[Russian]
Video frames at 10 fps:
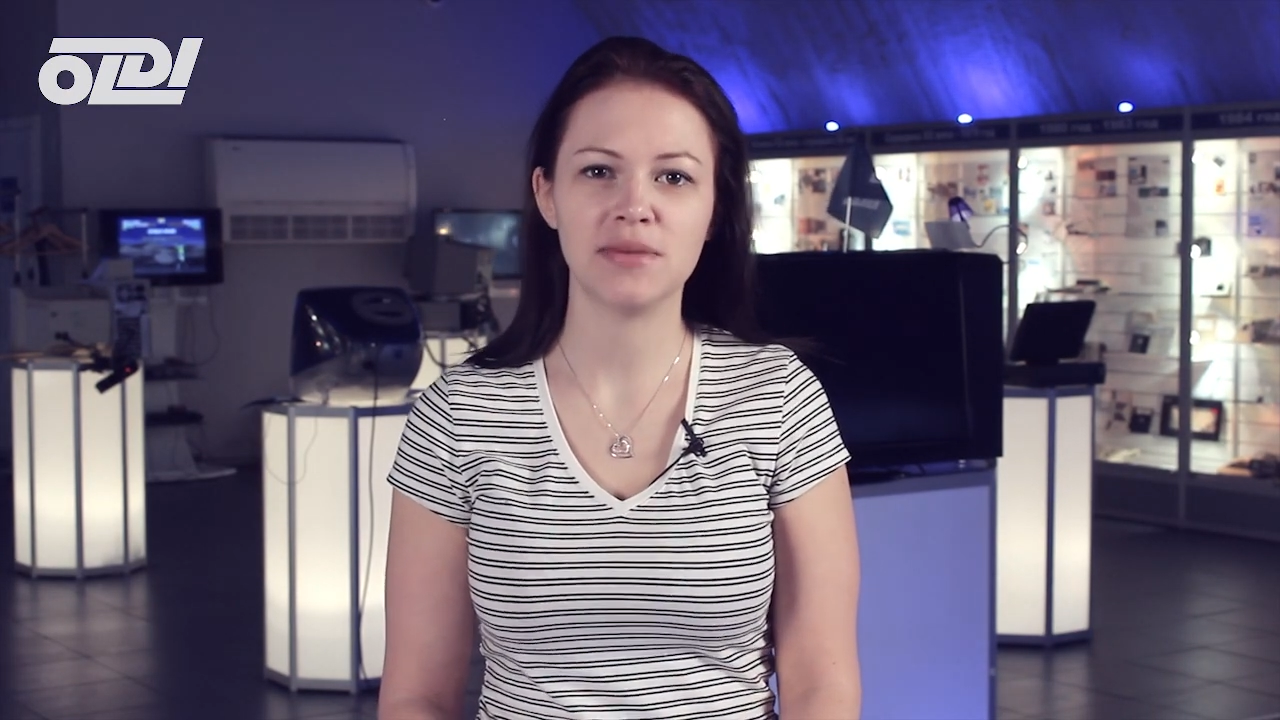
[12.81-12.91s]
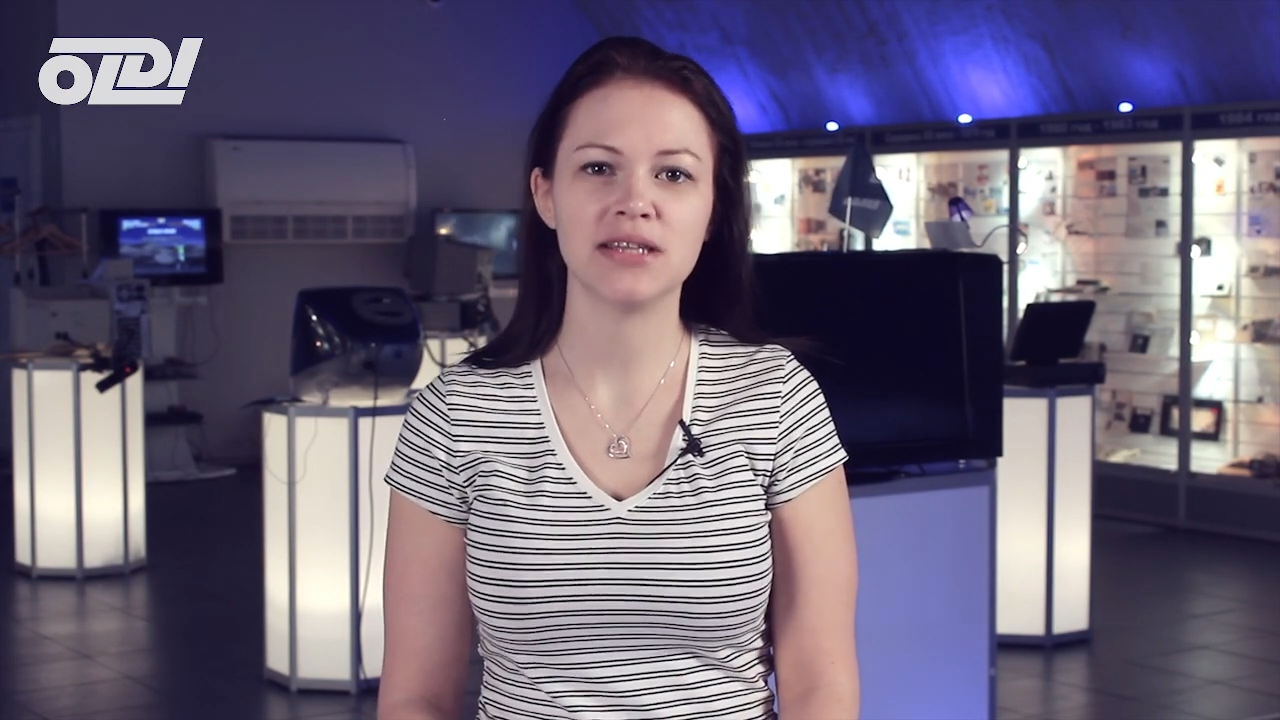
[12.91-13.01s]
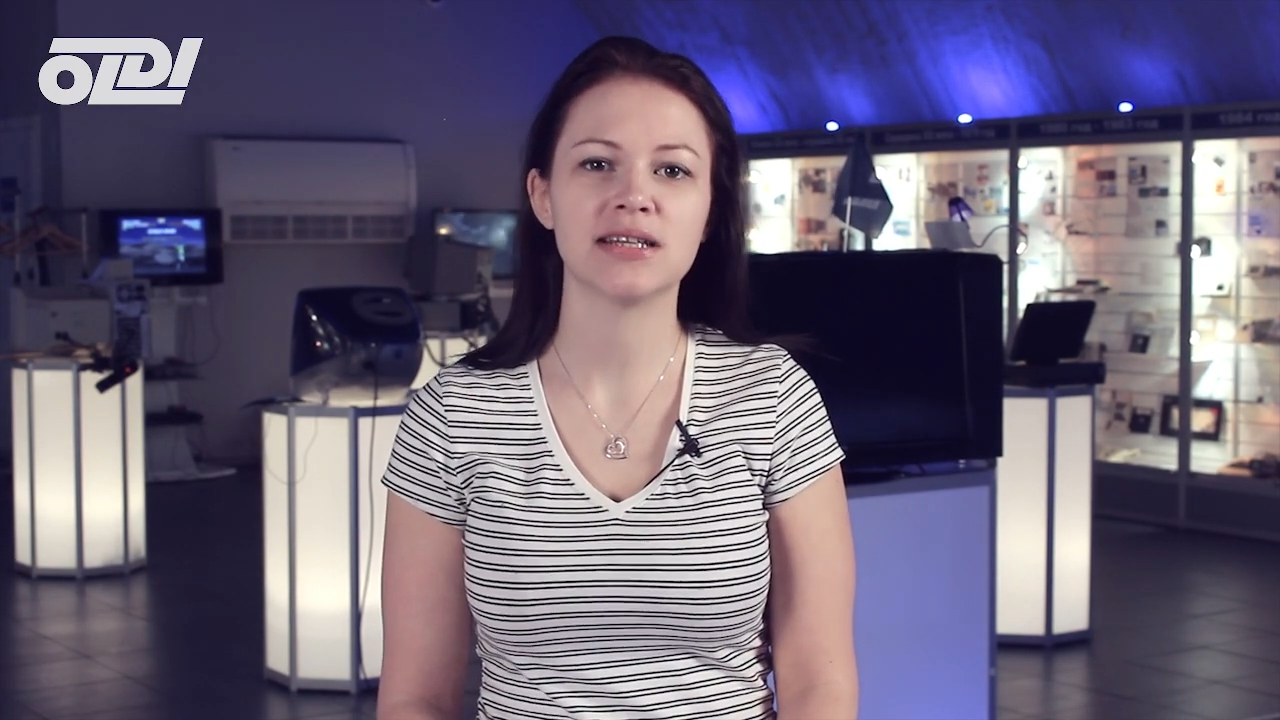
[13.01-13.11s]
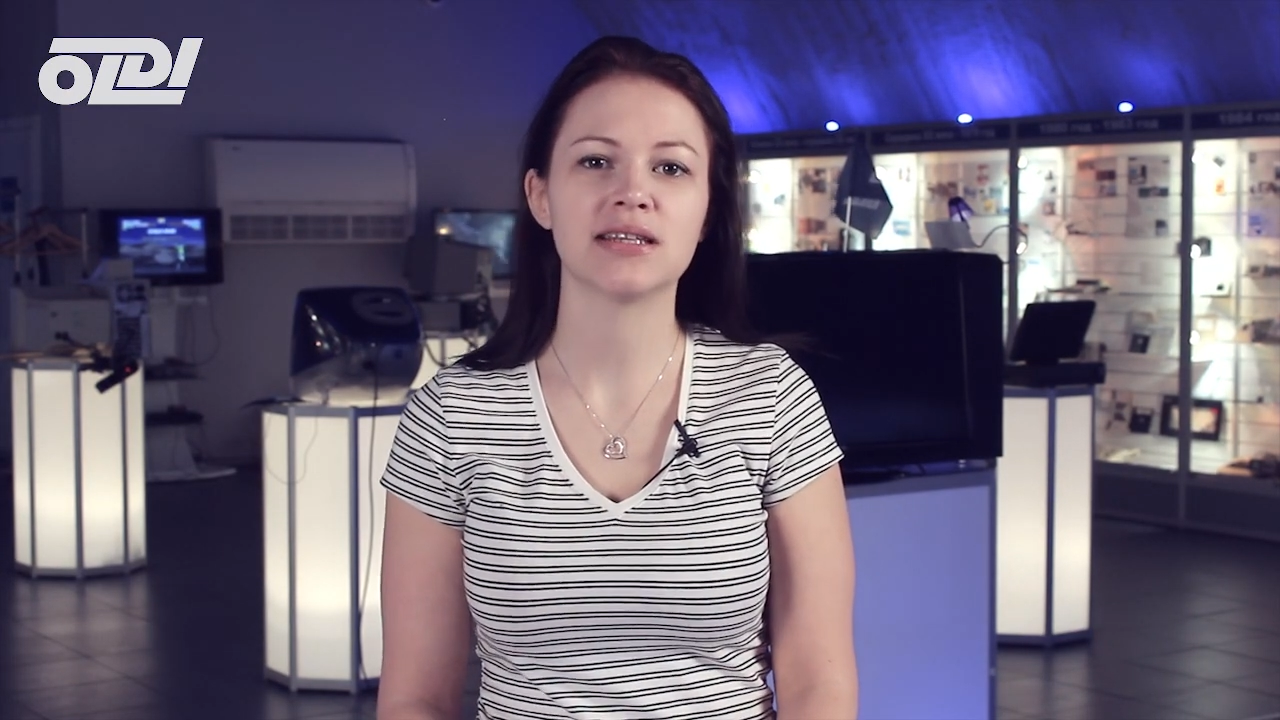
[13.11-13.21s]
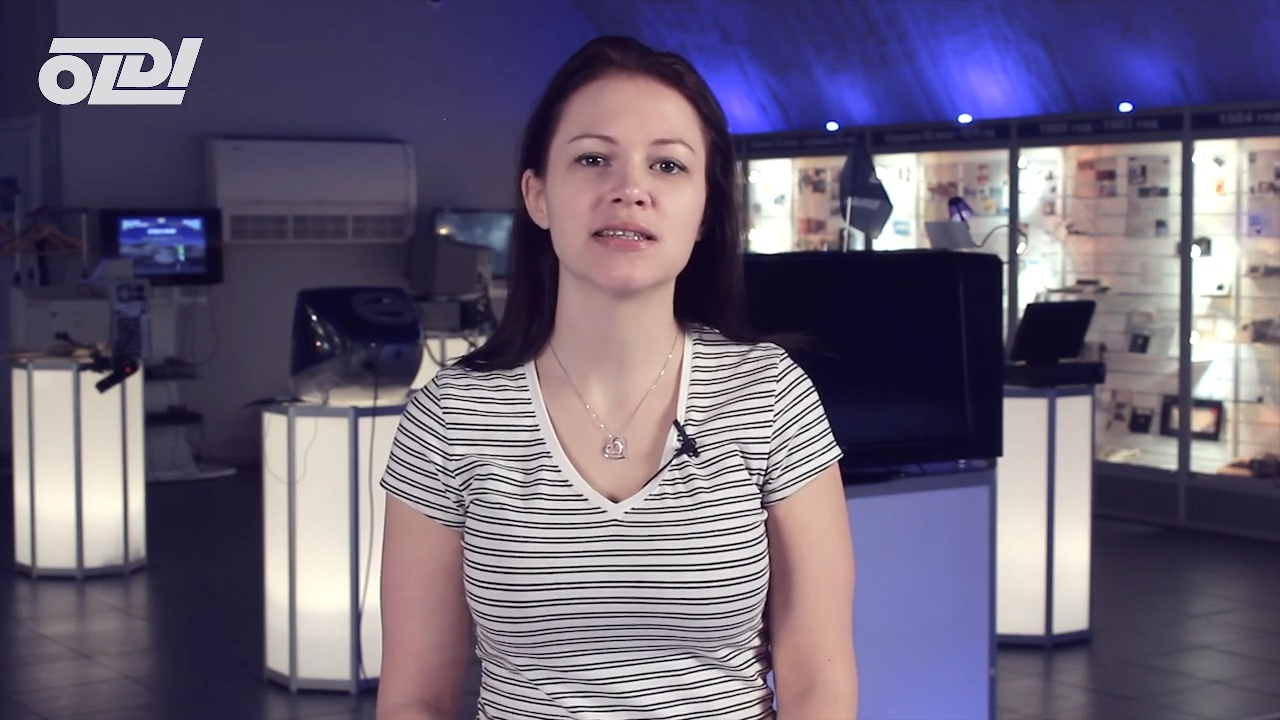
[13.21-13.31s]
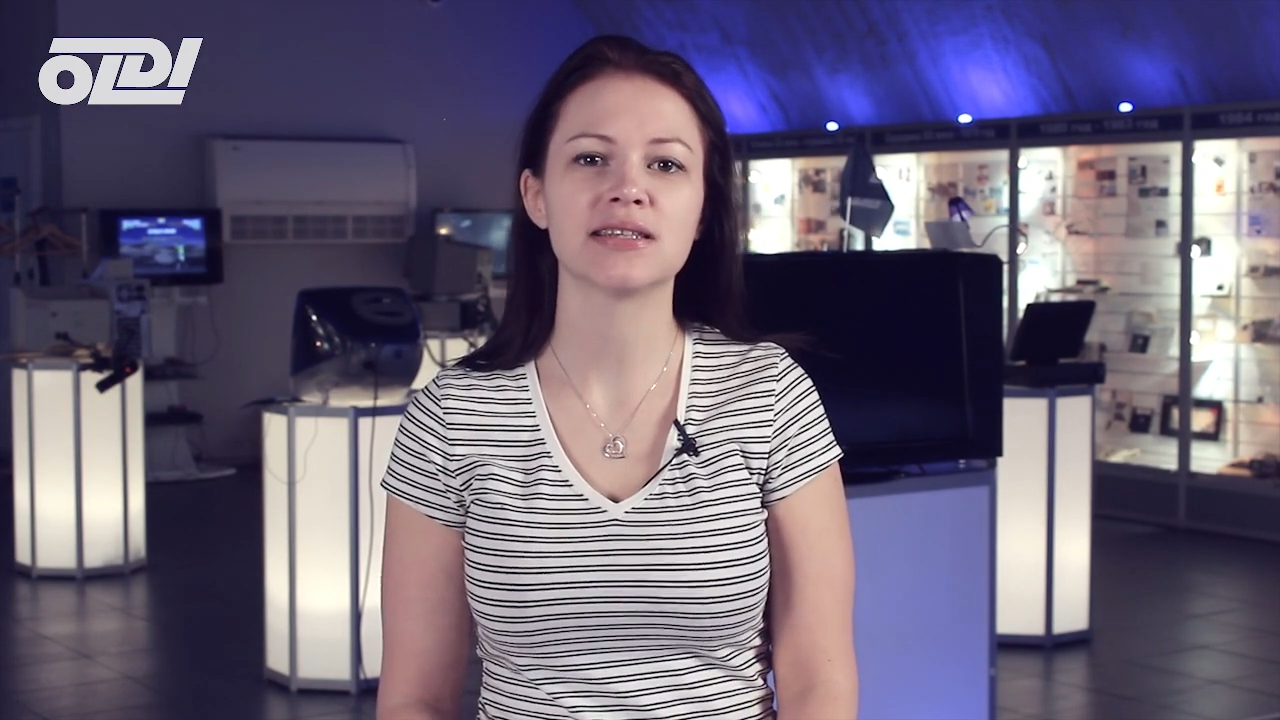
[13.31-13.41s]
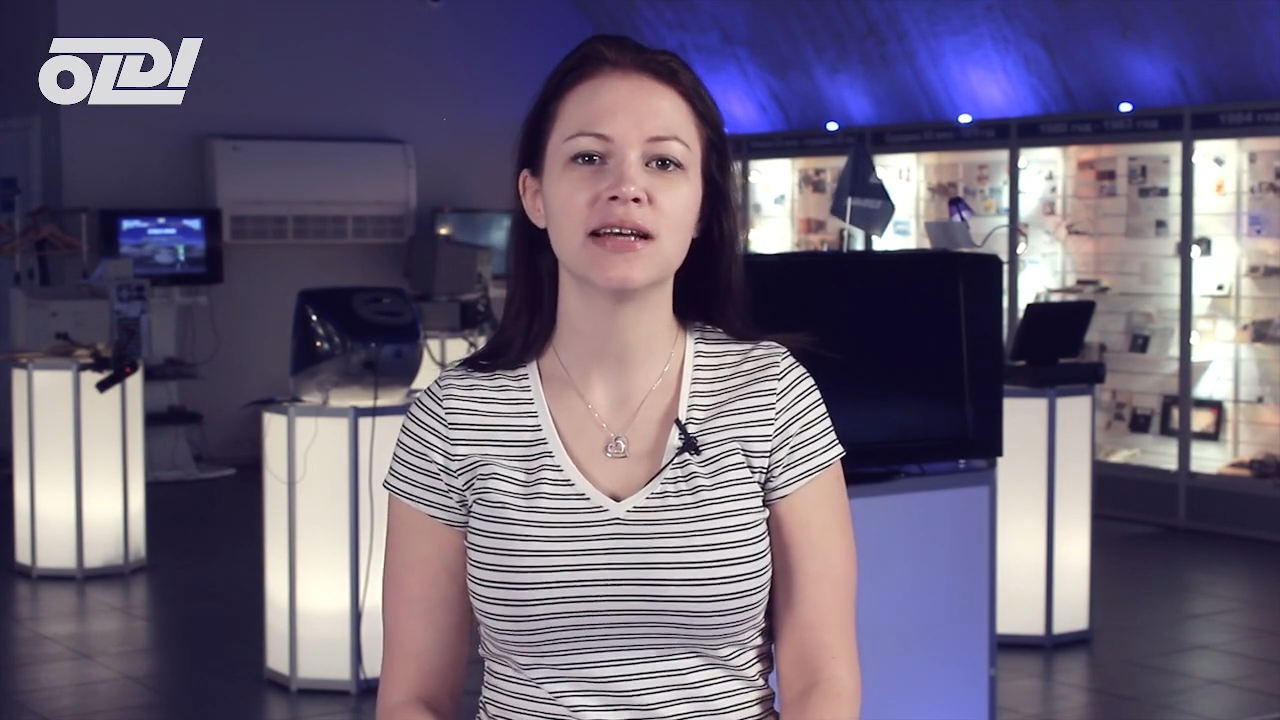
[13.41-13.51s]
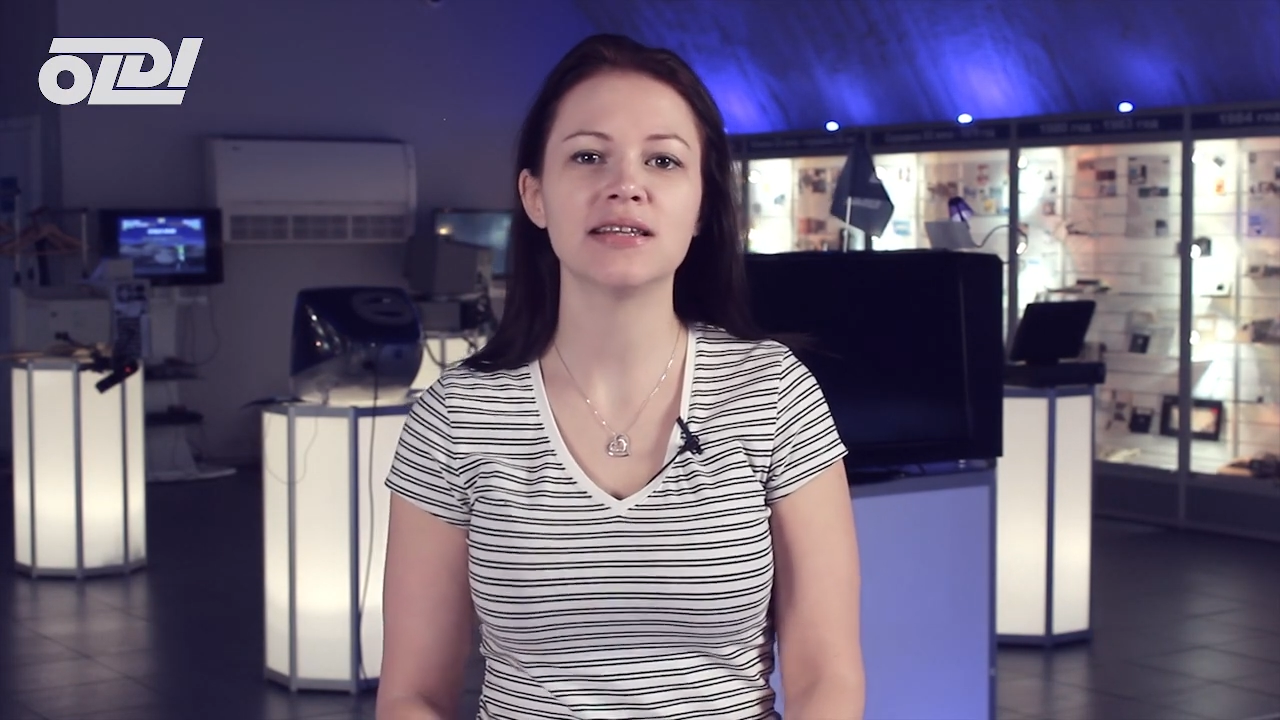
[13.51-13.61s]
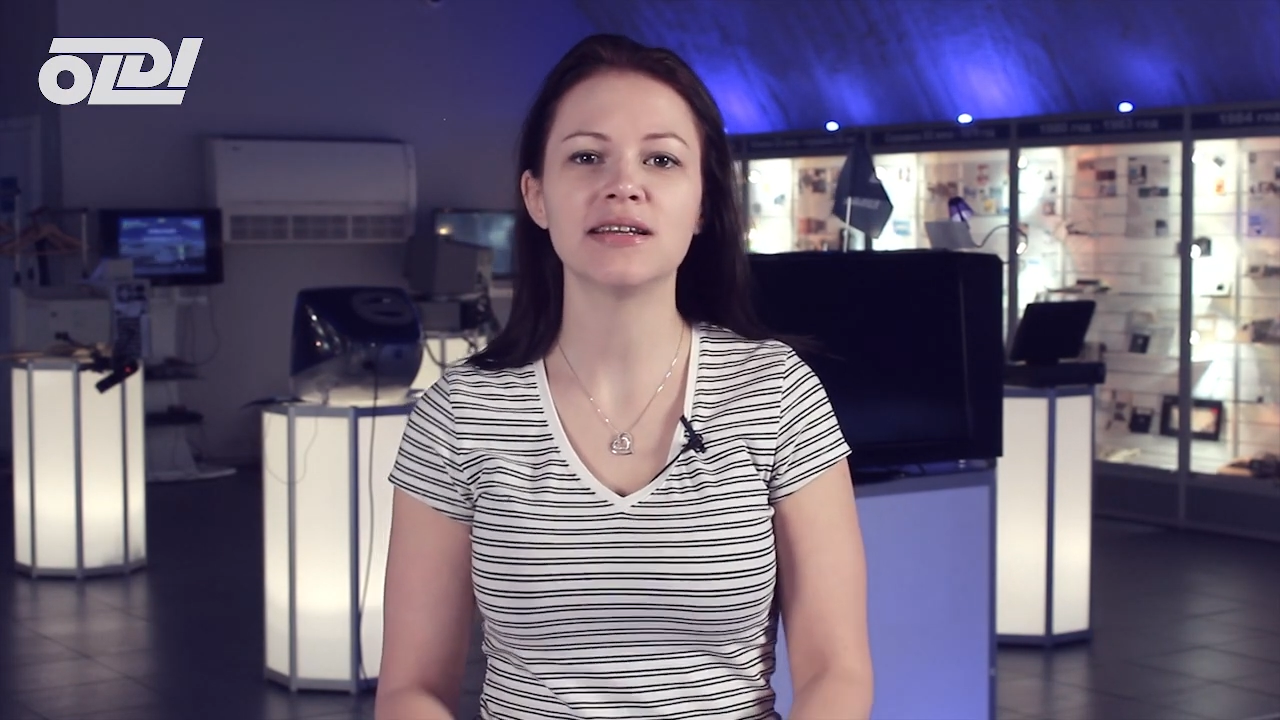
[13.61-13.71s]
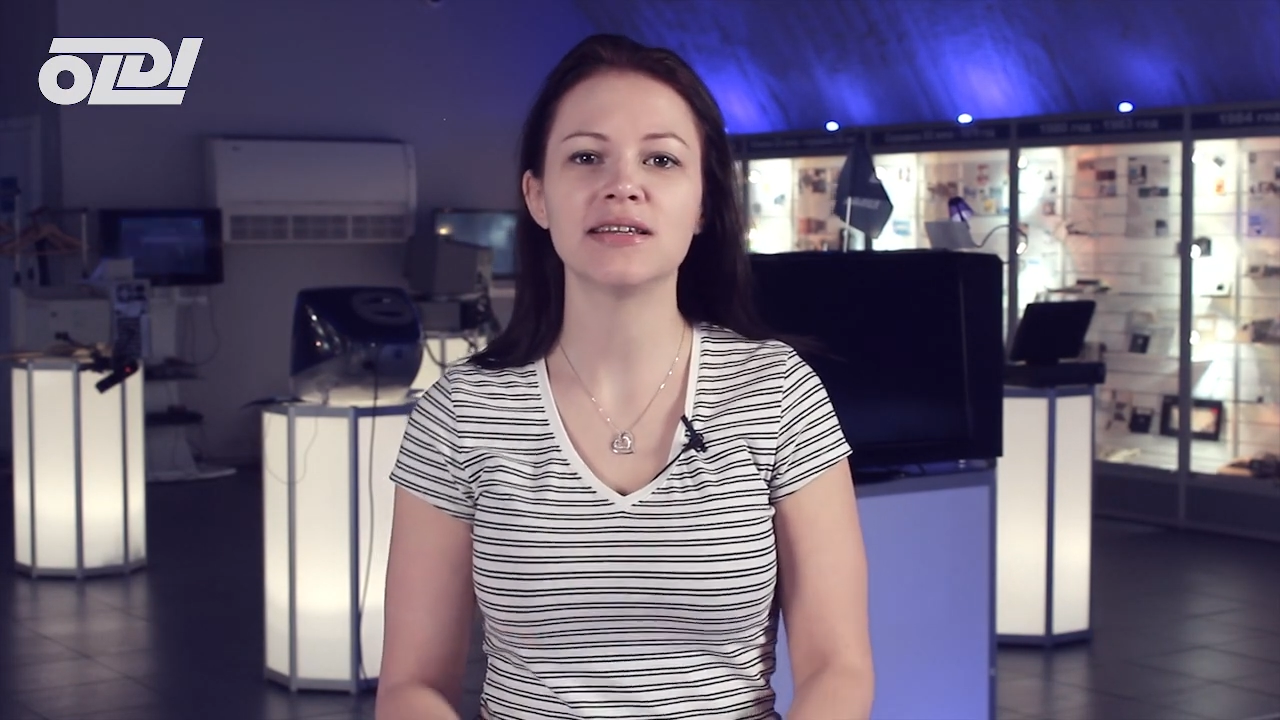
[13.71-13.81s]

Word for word: медиатрансляторе